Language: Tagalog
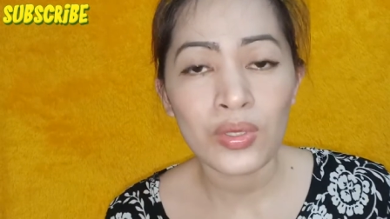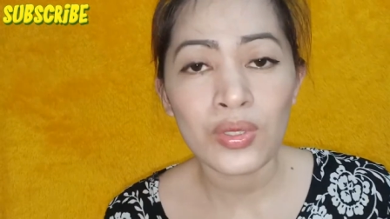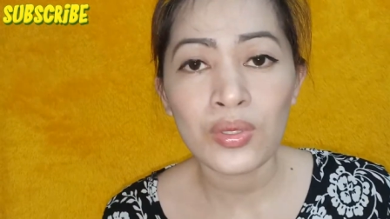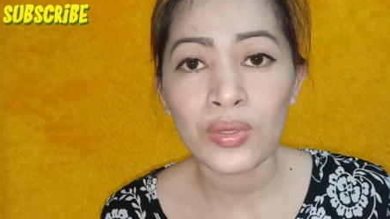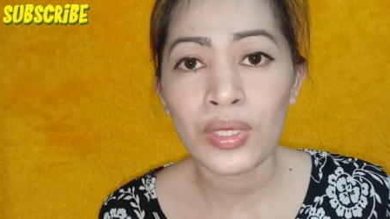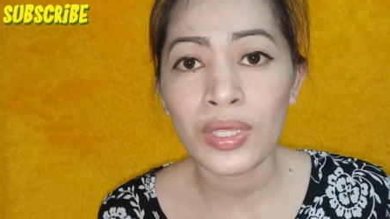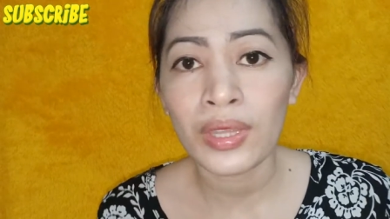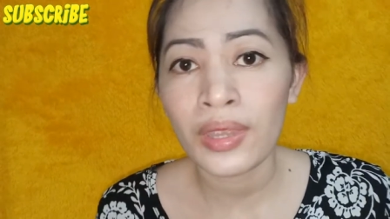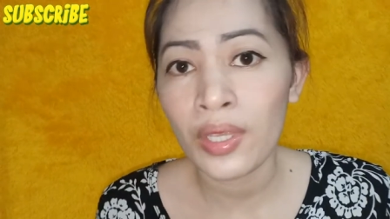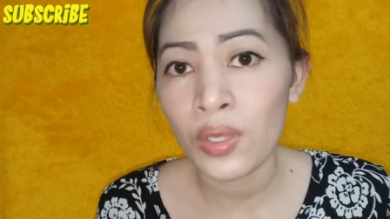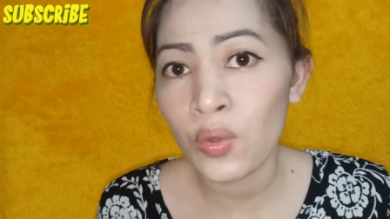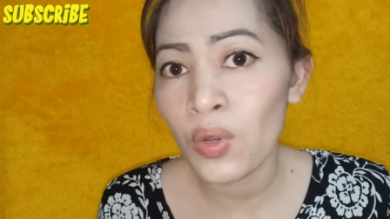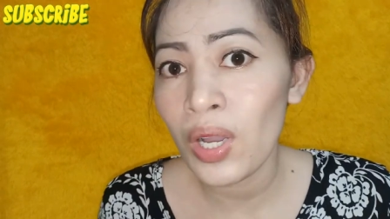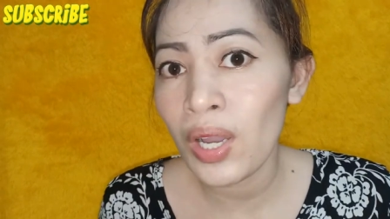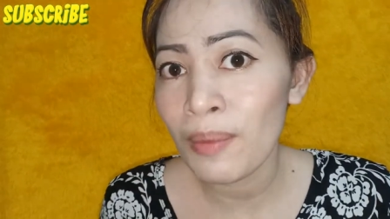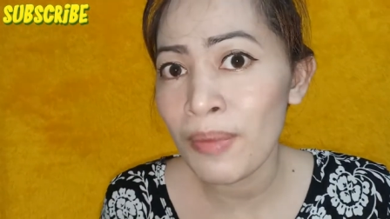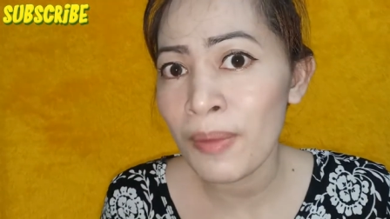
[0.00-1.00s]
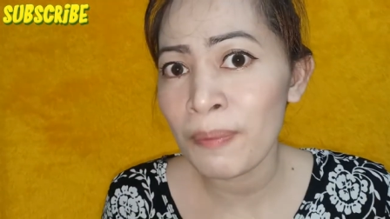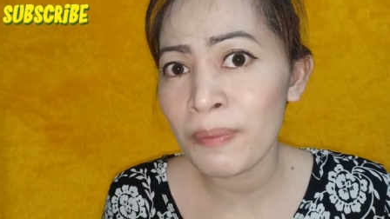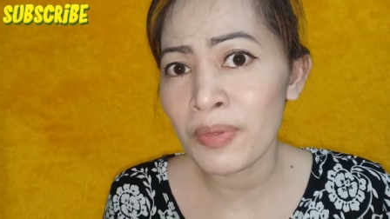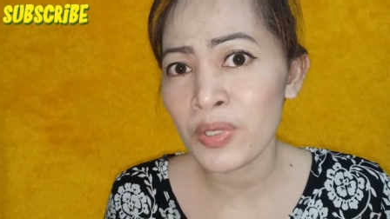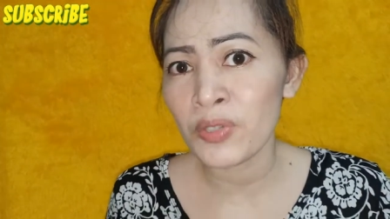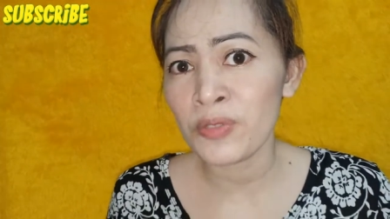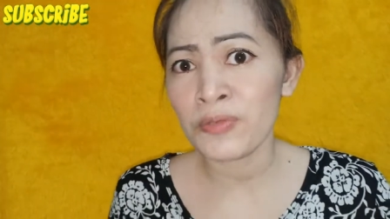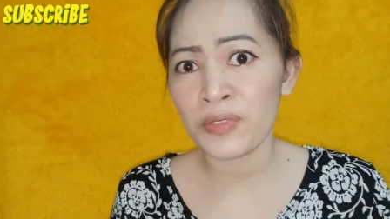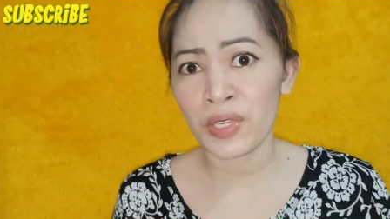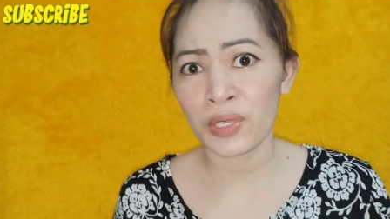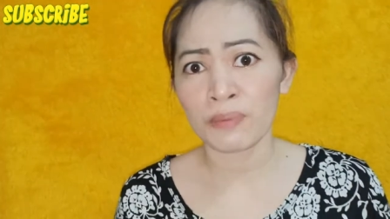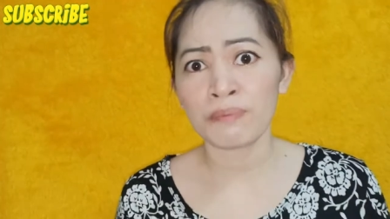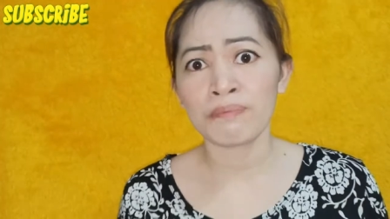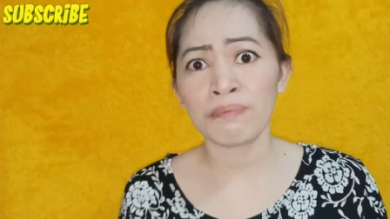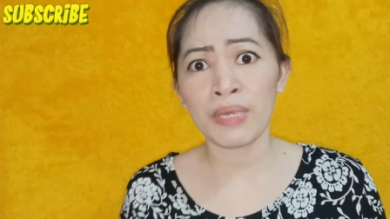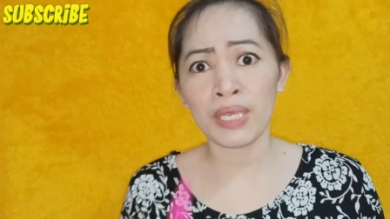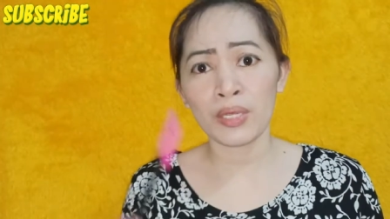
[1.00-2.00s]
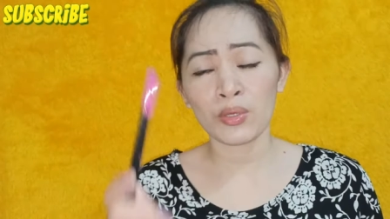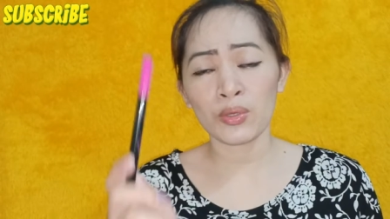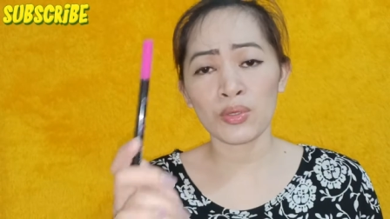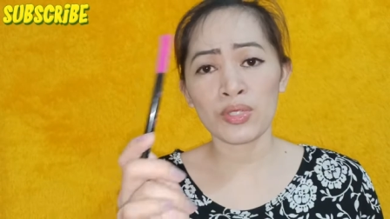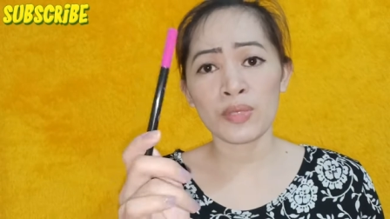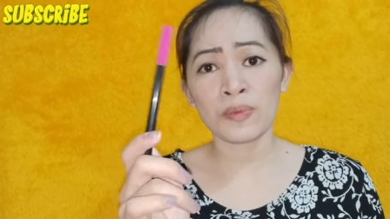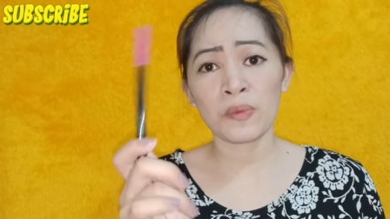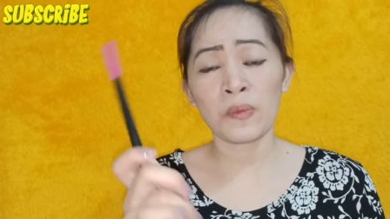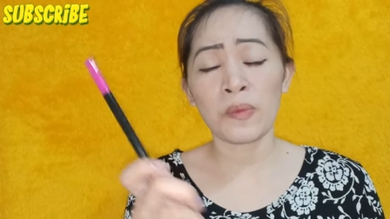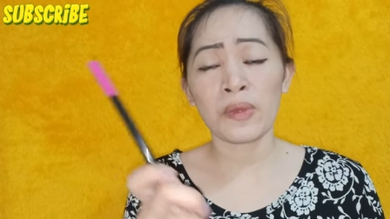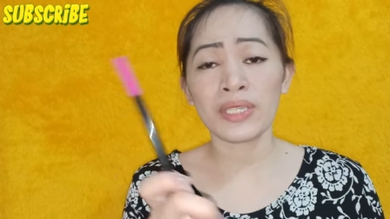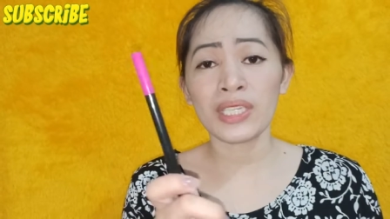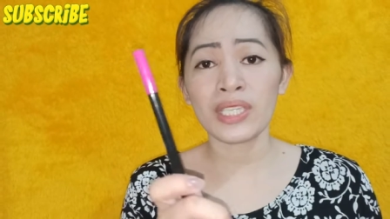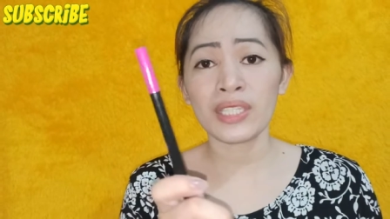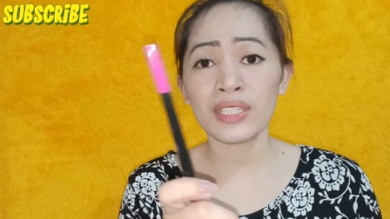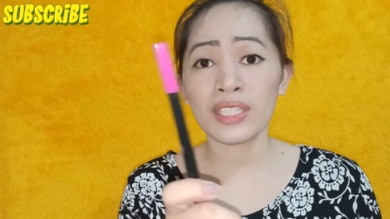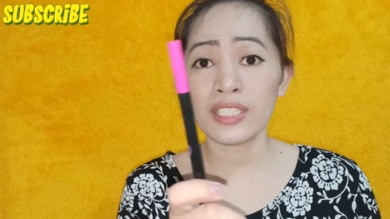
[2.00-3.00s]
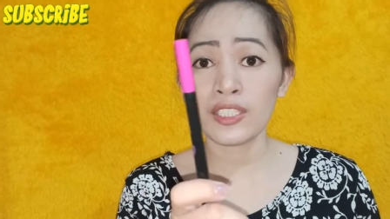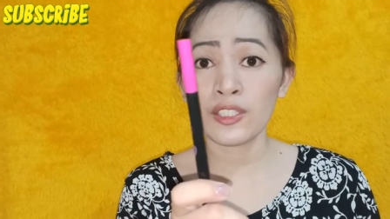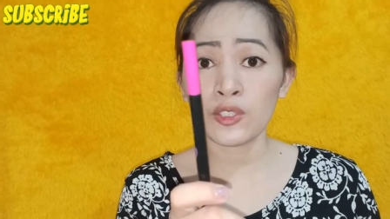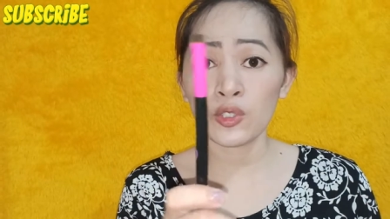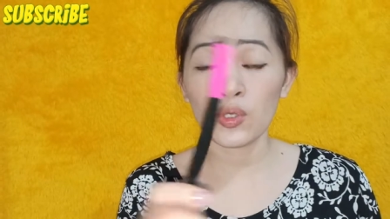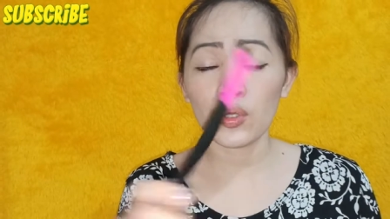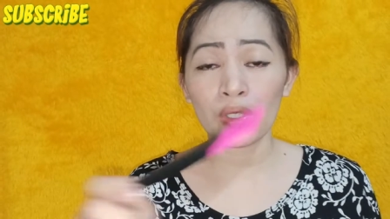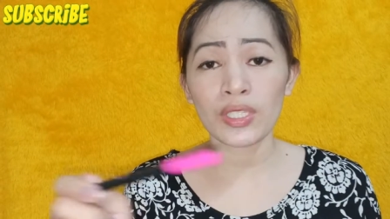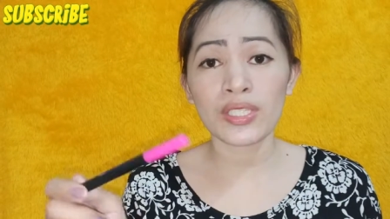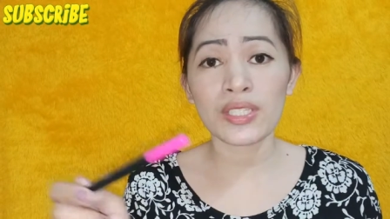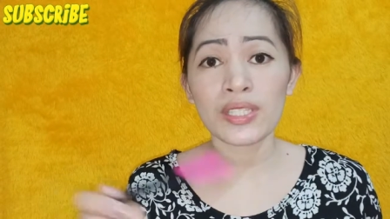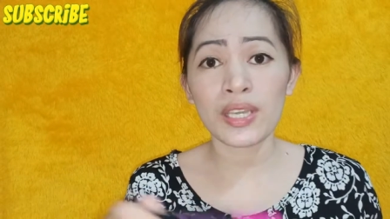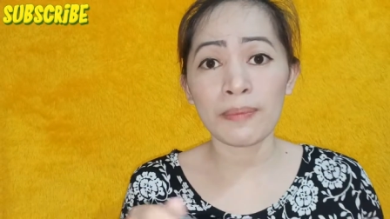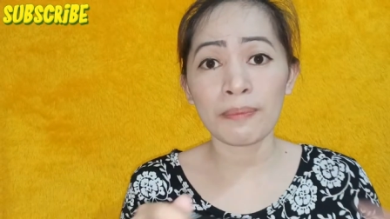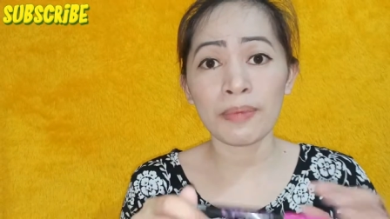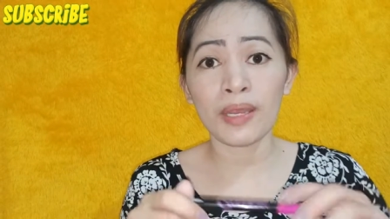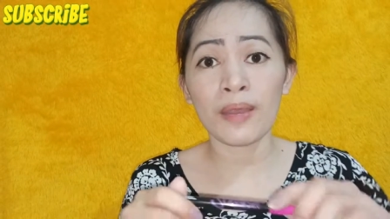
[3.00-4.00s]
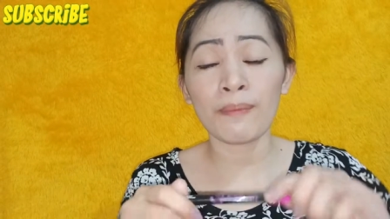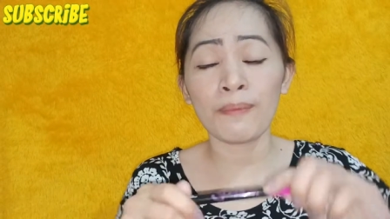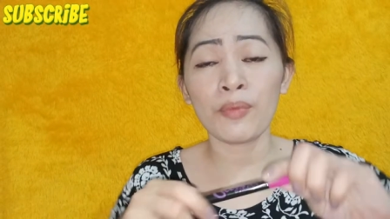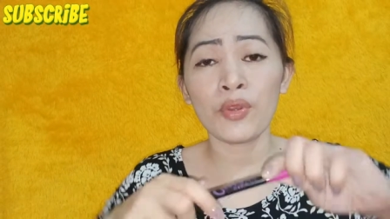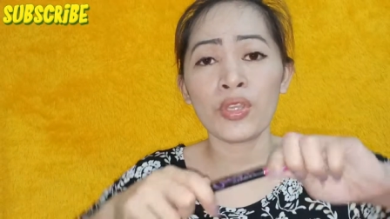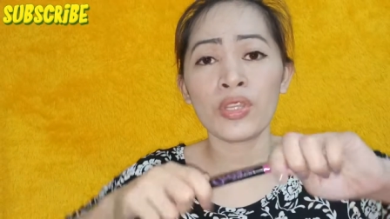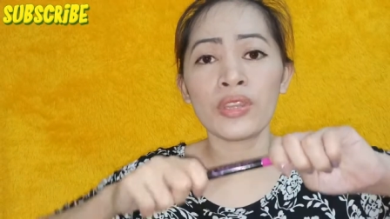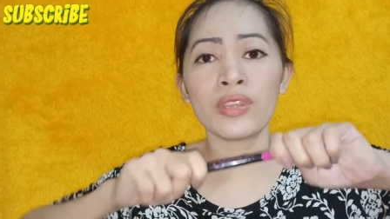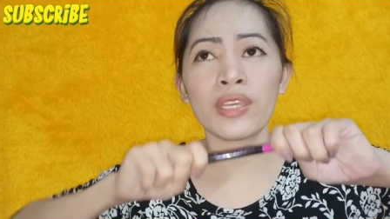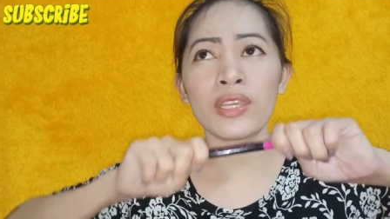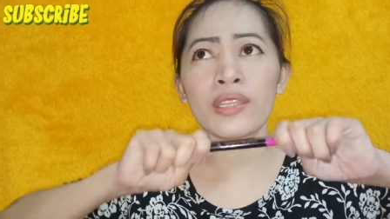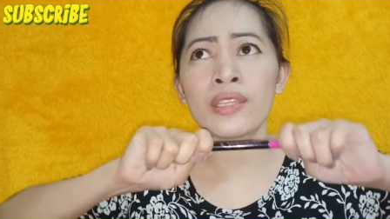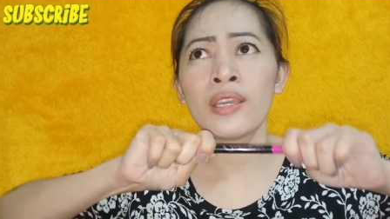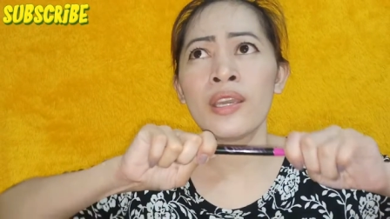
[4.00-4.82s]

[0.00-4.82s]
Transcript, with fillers: So, hindi ko nga ma-perfect. Pero, sa pumagitan nito is napaka-pointed.